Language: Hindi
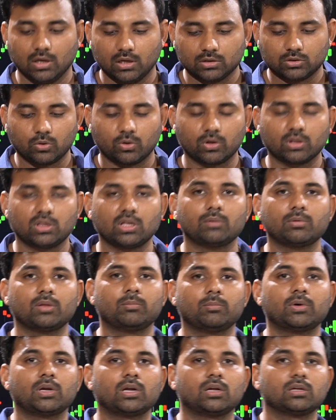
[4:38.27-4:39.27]
थोड़ी देर
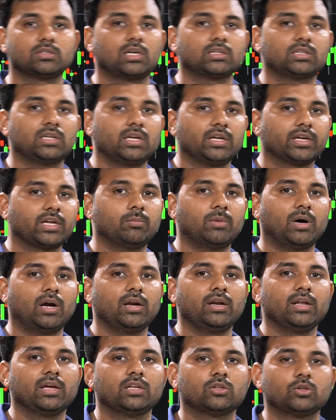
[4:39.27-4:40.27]
बाद छाता लेके बाहर
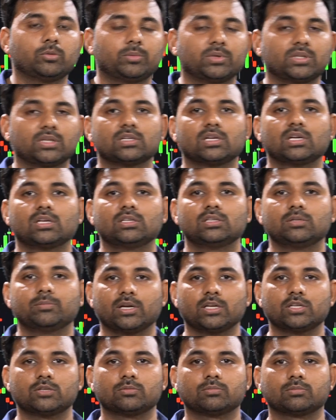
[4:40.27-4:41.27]
निकले तो पता चला जी
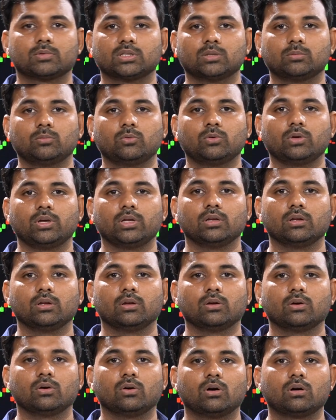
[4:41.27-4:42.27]
बारिश ख़त्म हो गई
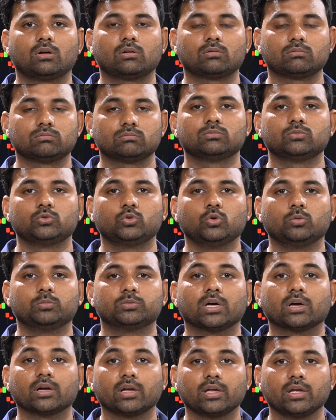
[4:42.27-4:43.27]
और धूप
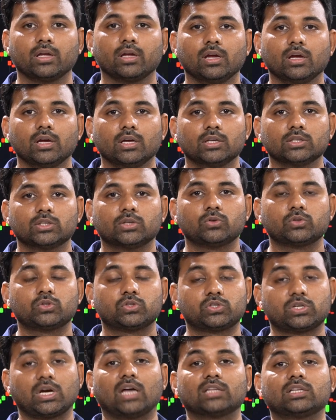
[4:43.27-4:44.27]
छा गई तो वो
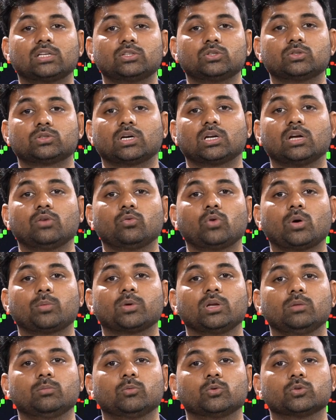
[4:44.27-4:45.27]
छाता जो था ना वो आपके
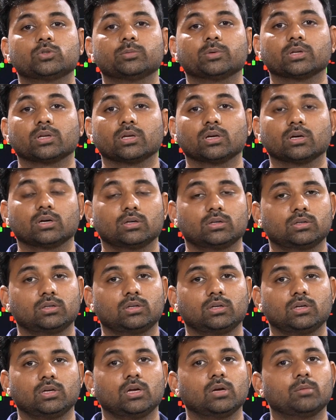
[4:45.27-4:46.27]
लिए बोझ बन गया
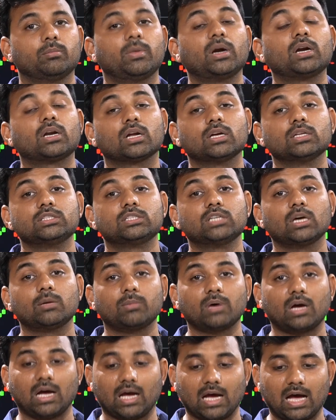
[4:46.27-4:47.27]
बट
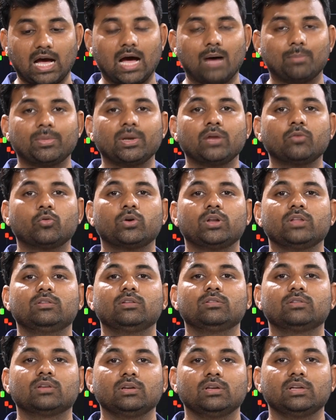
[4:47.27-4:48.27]
जब आपने वो
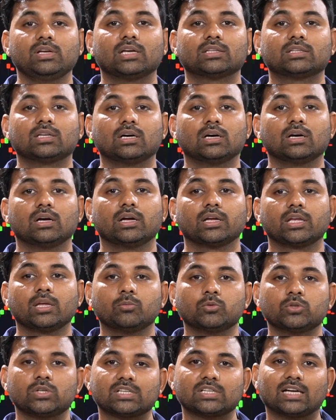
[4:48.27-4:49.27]
डिसीज़न लिया था कि
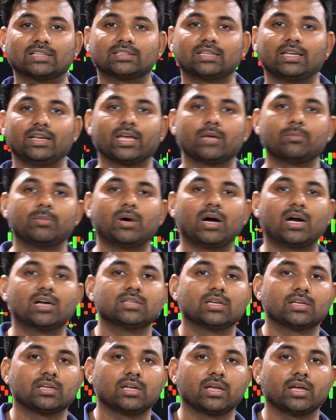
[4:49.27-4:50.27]
मुझे छाता लेके बाहर
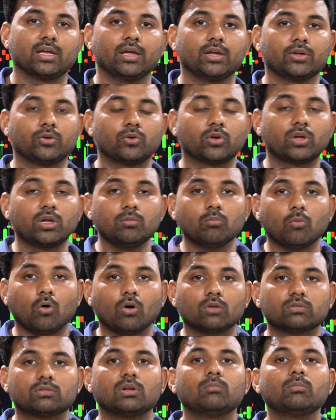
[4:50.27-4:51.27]
जाना है क्योंकि
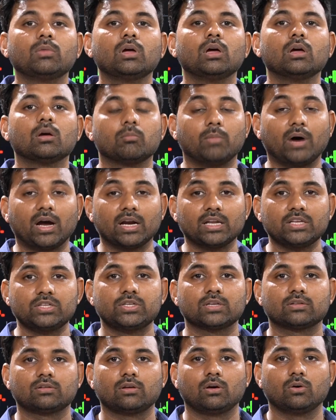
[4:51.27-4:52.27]
मौसम बारिश
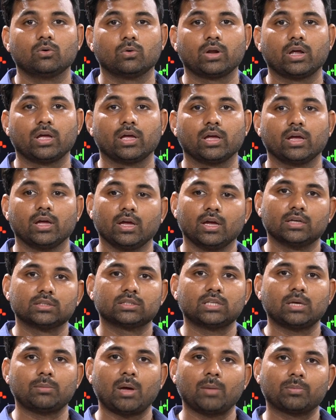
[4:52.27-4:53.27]
जैसा हो रहा है
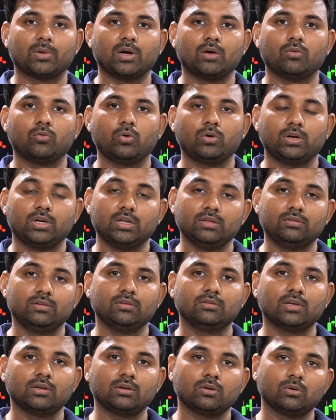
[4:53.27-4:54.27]
तब आपका वो
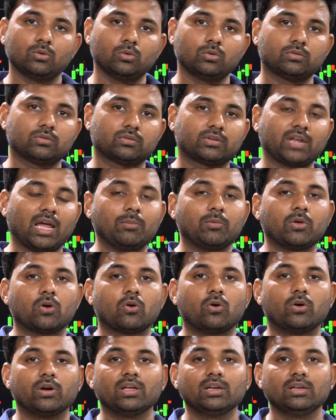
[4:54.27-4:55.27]
डिसीज़न उस टाइम के
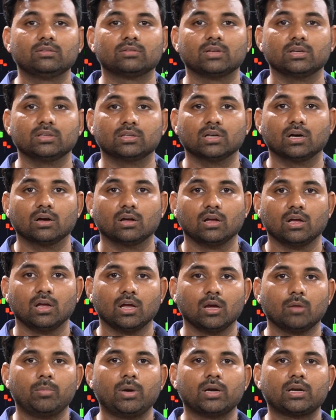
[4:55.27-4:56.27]
अकॉर्डिंगली सही था
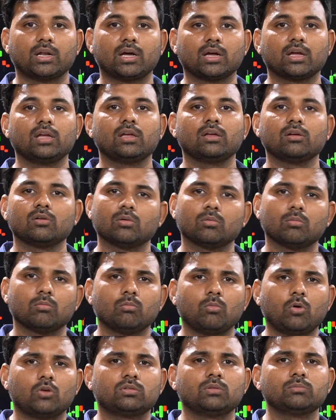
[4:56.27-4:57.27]
बट आगे
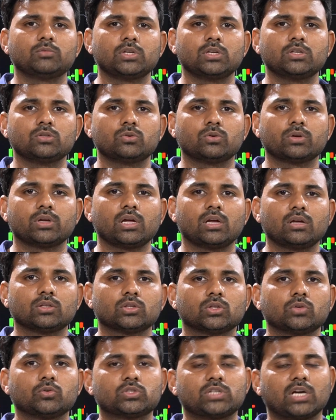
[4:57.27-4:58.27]
मौसम चेंज हो गया
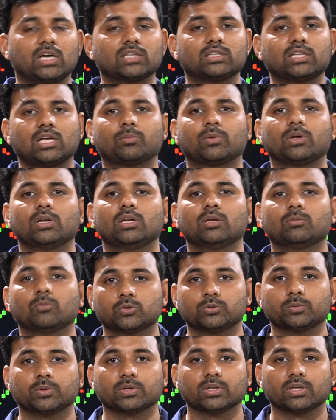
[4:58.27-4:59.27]
तो वो छाता आपके लिए
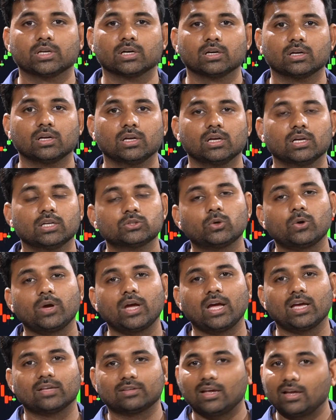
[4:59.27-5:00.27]
बोझ बन गया तो
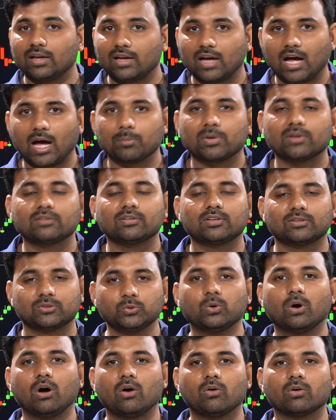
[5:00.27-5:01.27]
ऐसा आपके साथ
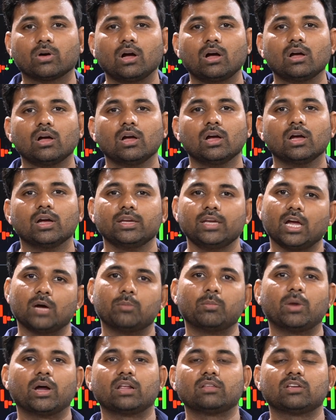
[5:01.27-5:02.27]
हुआ होगा ये
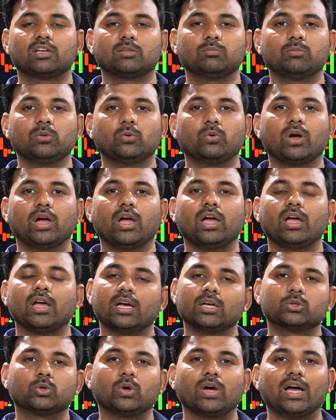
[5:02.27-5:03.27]
हमारे साथ भी हुआ है
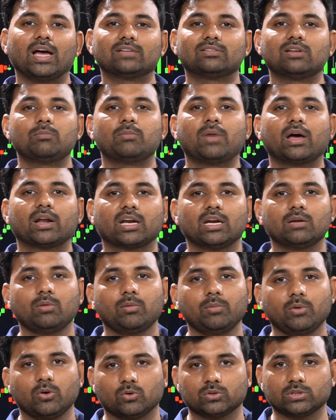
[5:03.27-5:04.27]
तो ऐसा मार्केट में
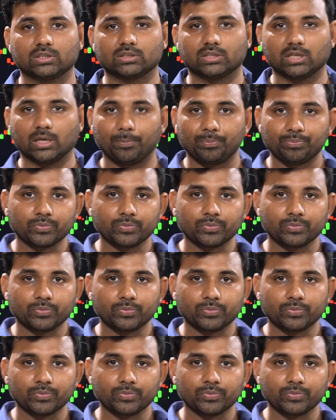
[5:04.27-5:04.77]
भी हो जाता है